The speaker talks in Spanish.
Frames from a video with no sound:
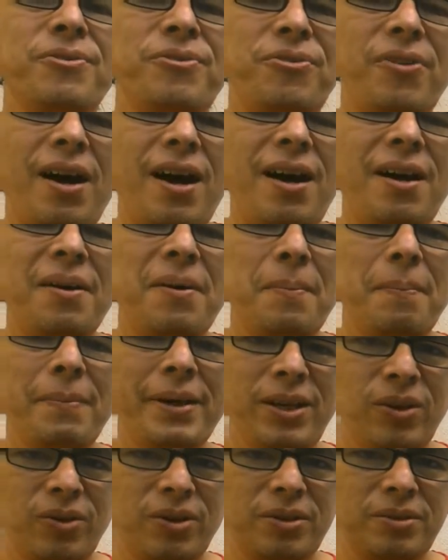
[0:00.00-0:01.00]
Fa
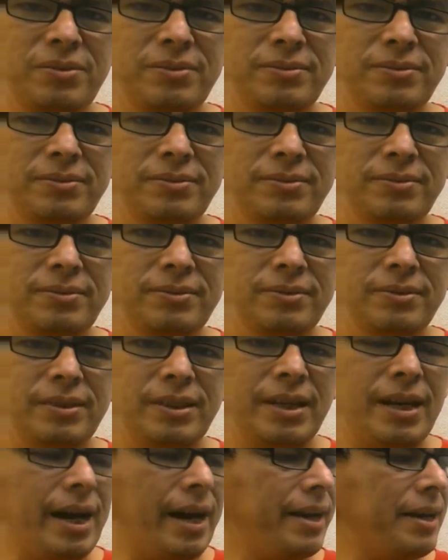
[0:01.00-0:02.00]
menor.
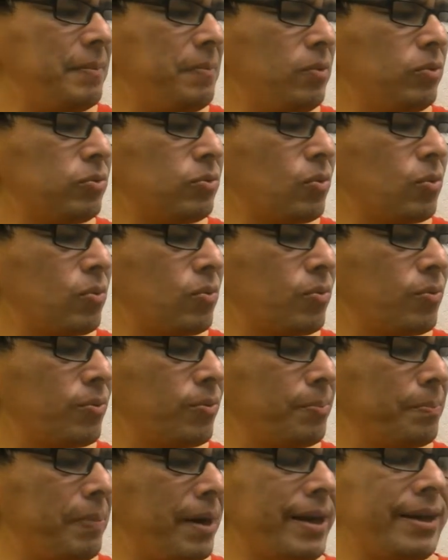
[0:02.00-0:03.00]
Haremos
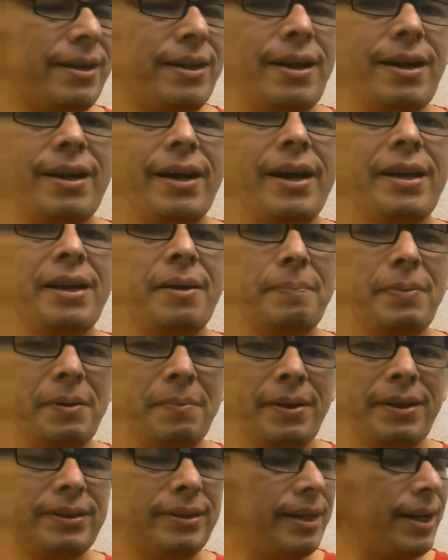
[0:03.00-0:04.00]
barra en el
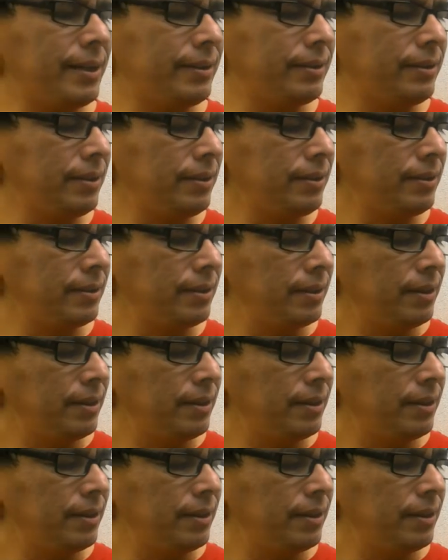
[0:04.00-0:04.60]
primer traste,